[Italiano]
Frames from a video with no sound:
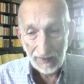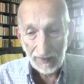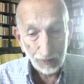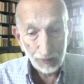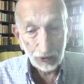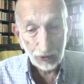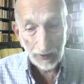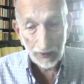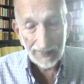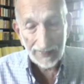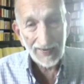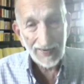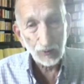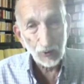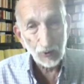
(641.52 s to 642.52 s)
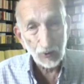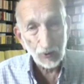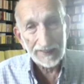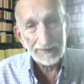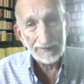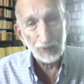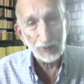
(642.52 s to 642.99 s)
Il punto è che ha uno
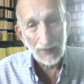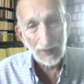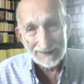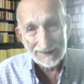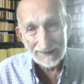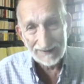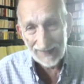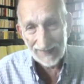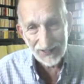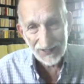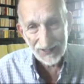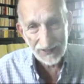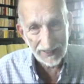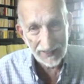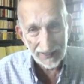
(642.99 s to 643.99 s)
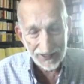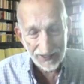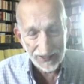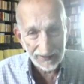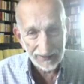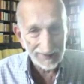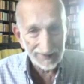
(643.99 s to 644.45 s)
dei più alti tassi di
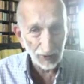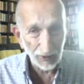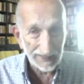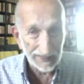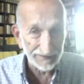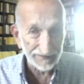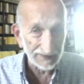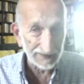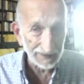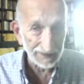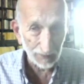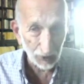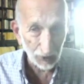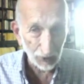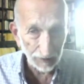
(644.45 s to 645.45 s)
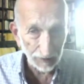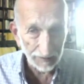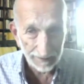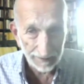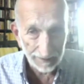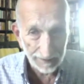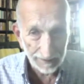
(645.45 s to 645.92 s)
crescita demografica del mondo,
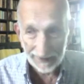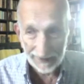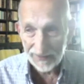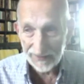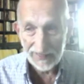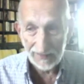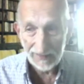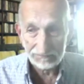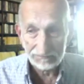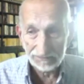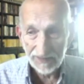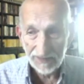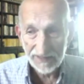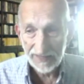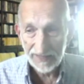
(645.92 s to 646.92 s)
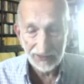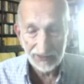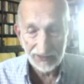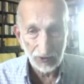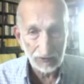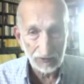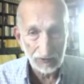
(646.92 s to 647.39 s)
mi pare che sia
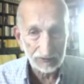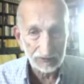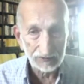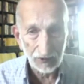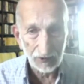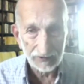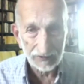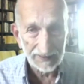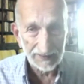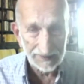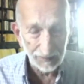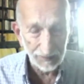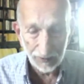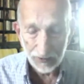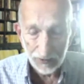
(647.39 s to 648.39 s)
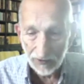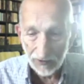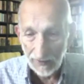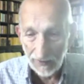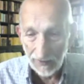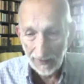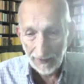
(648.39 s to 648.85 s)
sesto o settimo
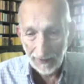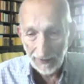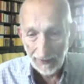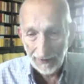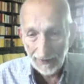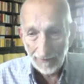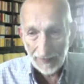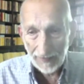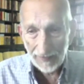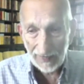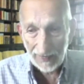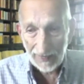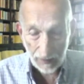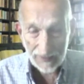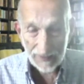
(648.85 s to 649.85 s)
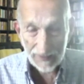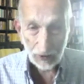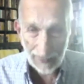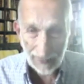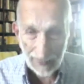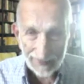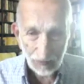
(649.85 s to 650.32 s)
posto. E questo è
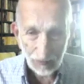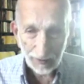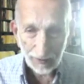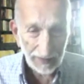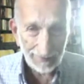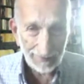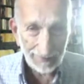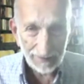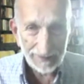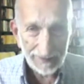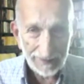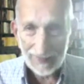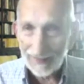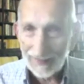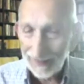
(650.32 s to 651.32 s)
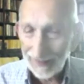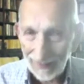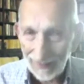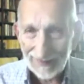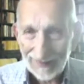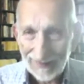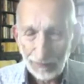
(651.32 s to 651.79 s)
anche un problema perché
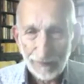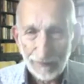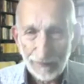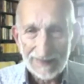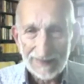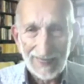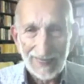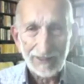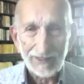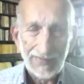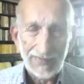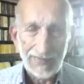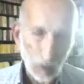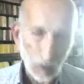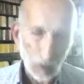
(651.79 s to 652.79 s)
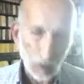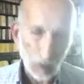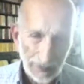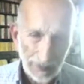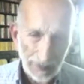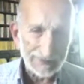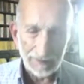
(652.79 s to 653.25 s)
crea la povertà,
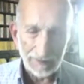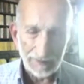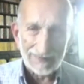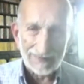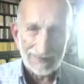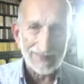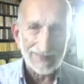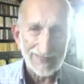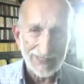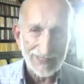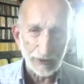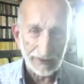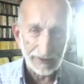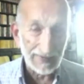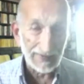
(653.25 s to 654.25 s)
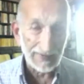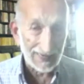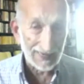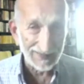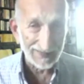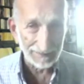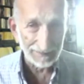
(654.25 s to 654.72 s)
aumenta per altre ragioni, ma
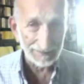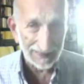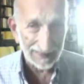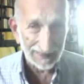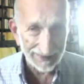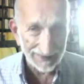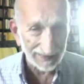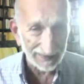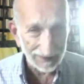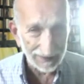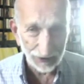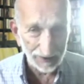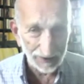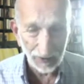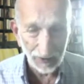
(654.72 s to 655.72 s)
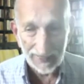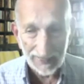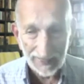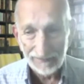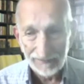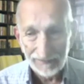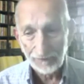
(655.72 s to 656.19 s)
anche per l'incremento
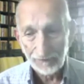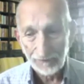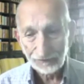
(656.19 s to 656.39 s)
demografico.